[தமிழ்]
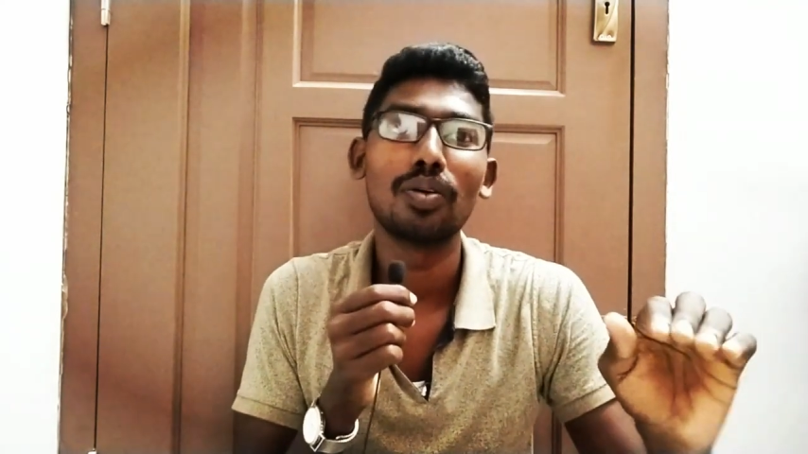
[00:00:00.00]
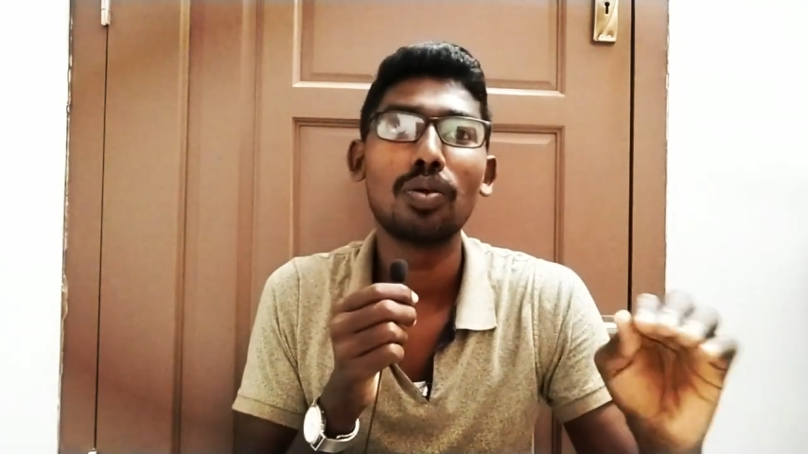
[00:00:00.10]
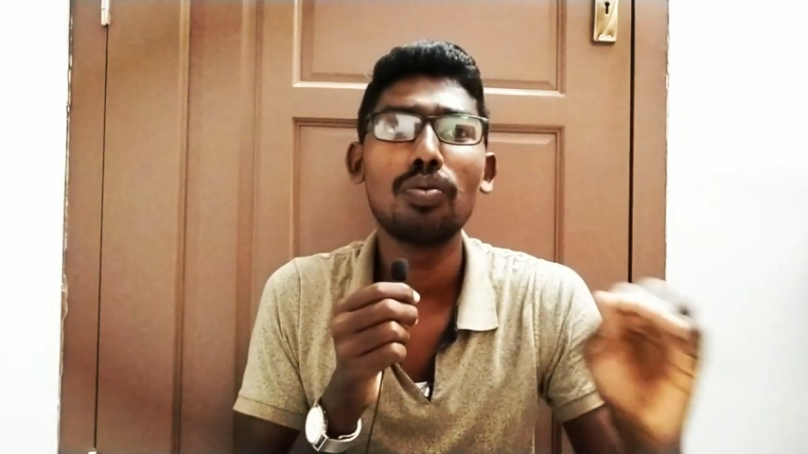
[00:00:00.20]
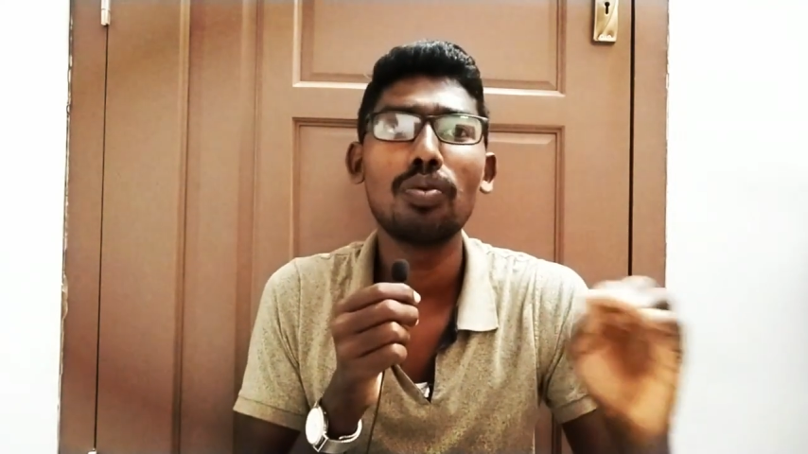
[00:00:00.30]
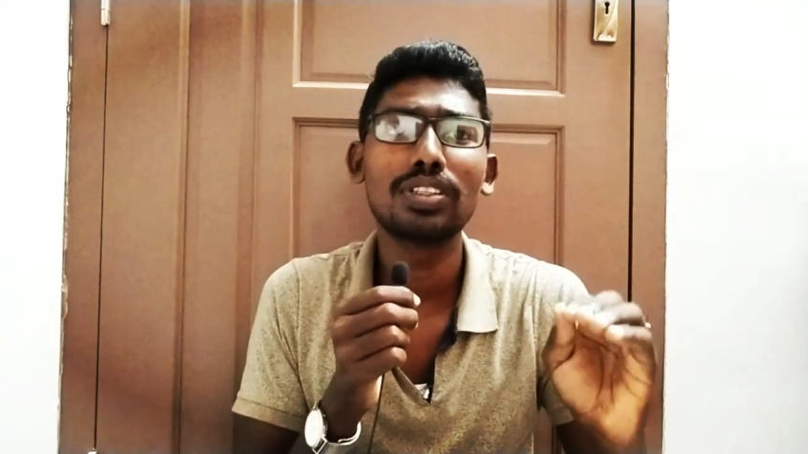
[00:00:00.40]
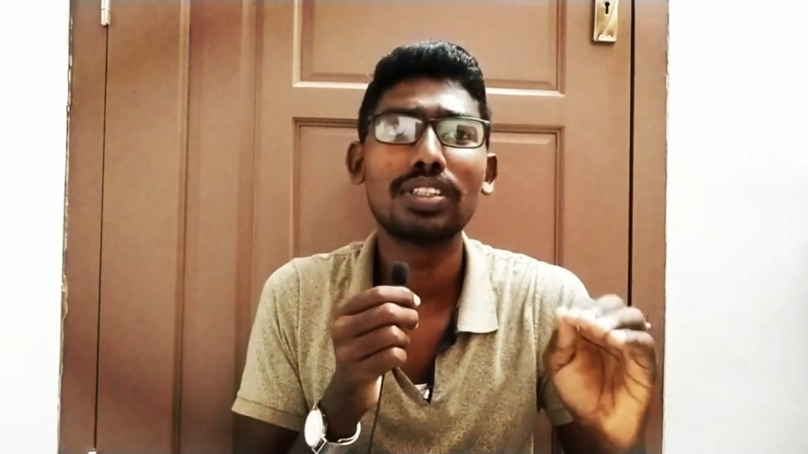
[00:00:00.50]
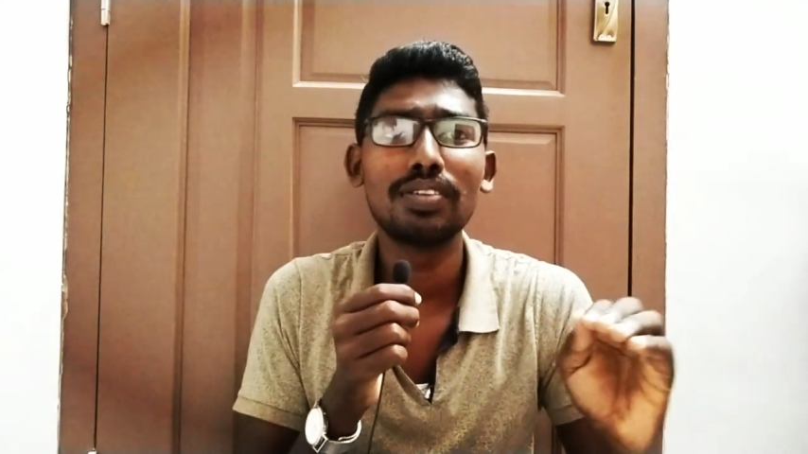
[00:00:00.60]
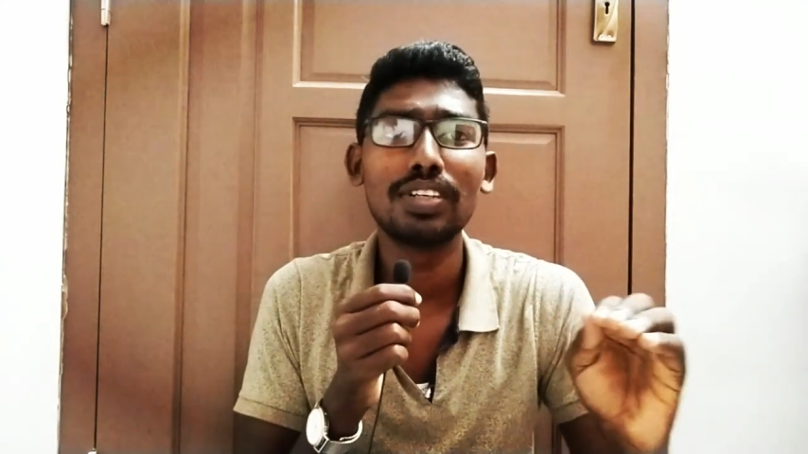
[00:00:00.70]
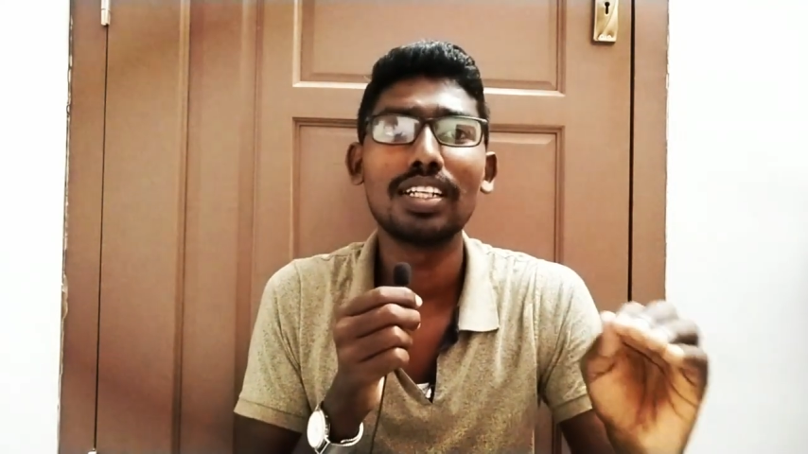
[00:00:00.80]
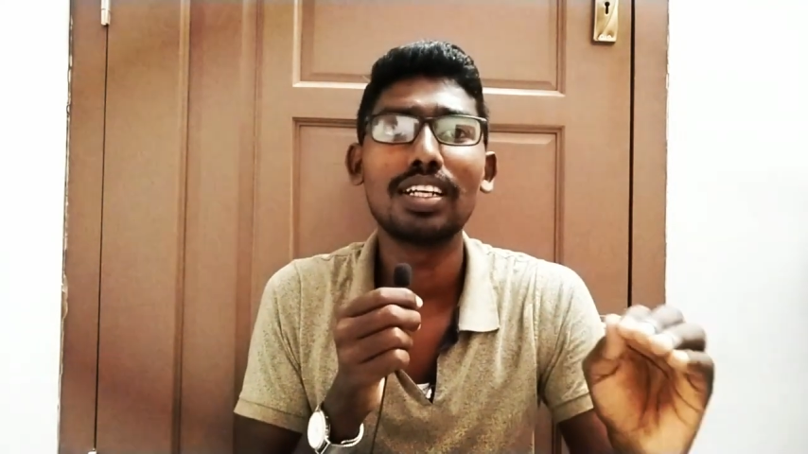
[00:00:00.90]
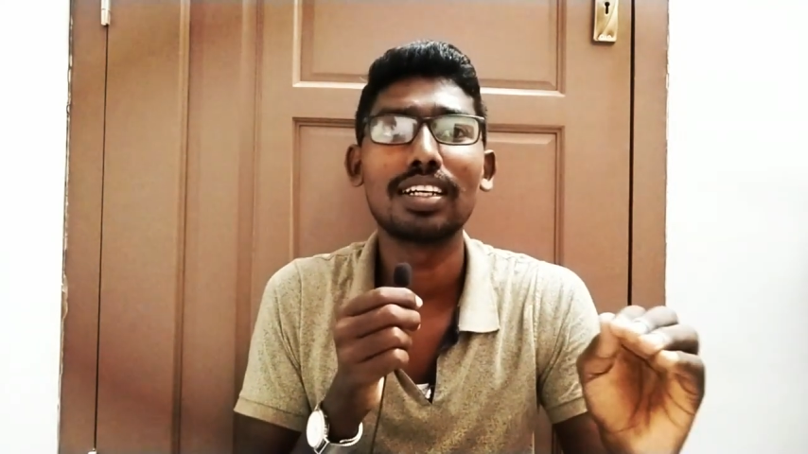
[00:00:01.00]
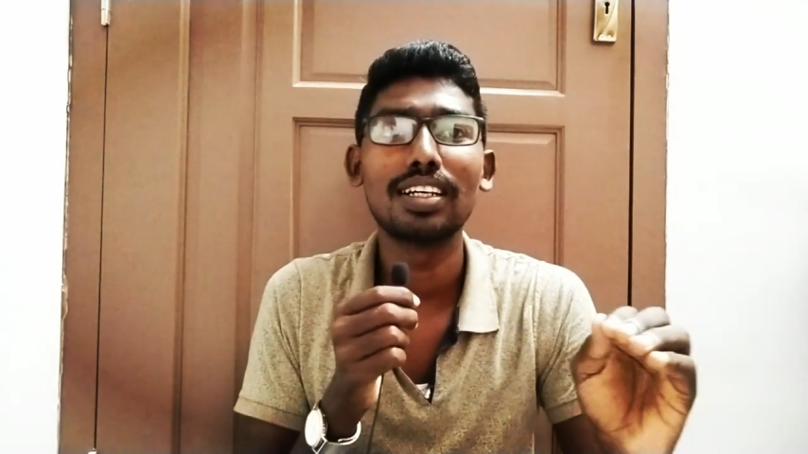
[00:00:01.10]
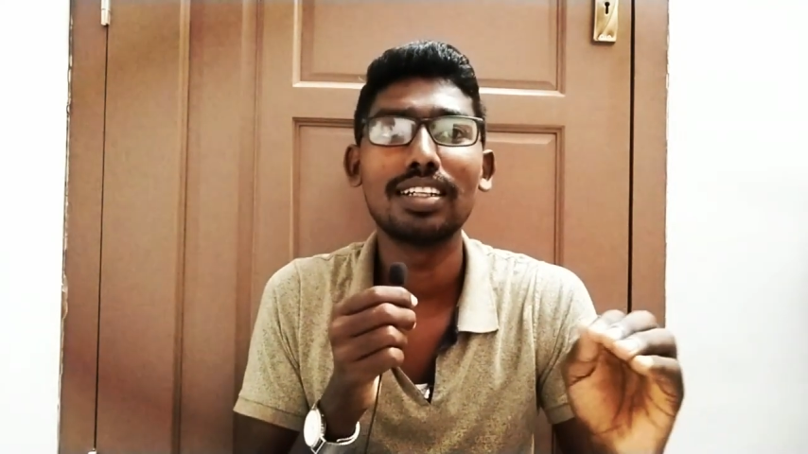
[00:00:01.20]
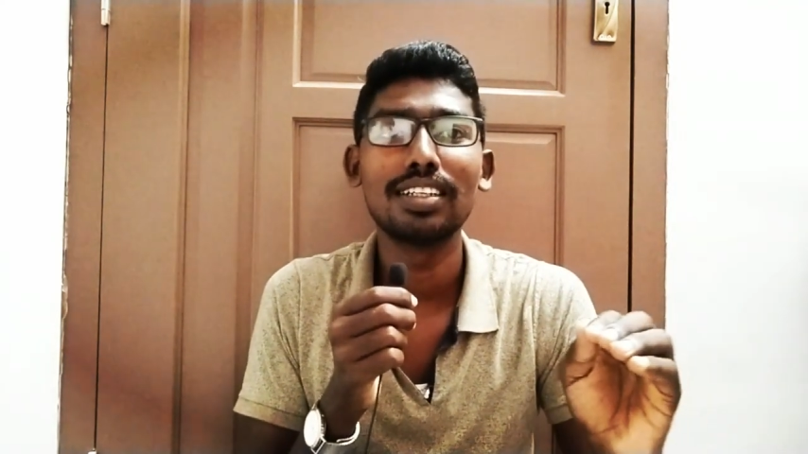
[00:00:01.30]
குரூப் ஃபோர் ரிசல்ட் விட்டுட்டாங்க